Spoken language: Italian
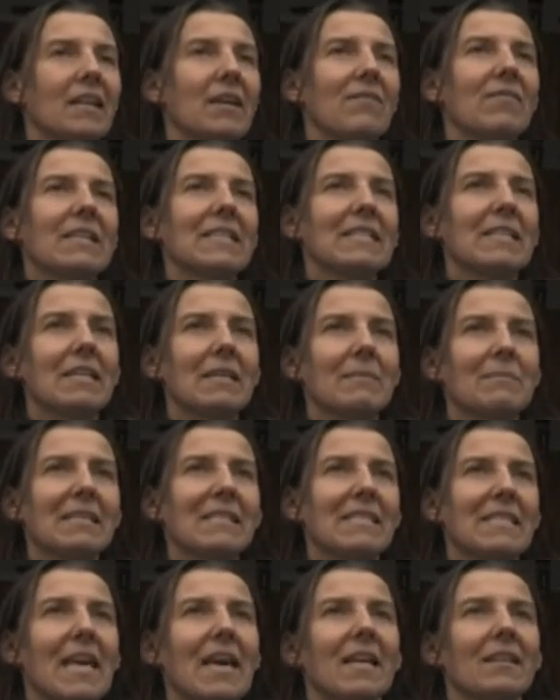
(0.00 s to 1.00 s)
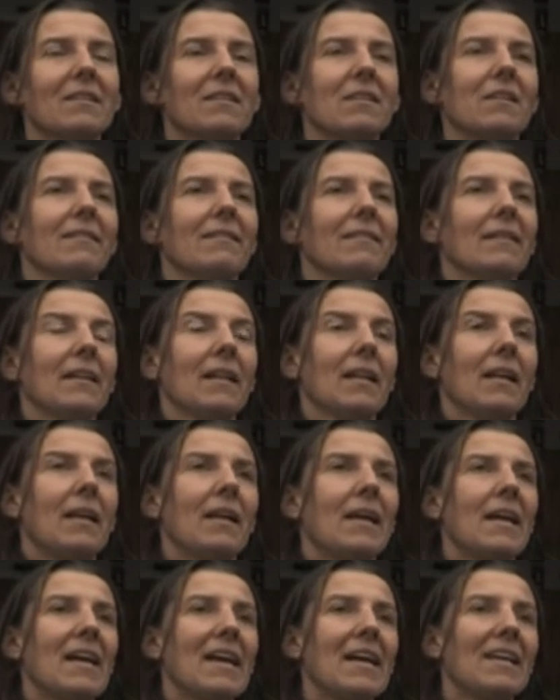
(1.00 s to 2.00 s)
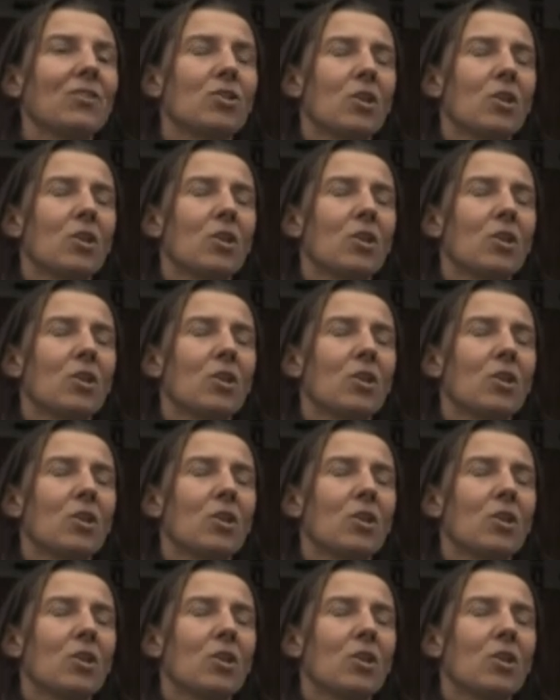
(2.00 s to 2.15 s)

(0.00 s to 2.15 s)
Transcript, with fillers: gli avversari maschietti. Eh,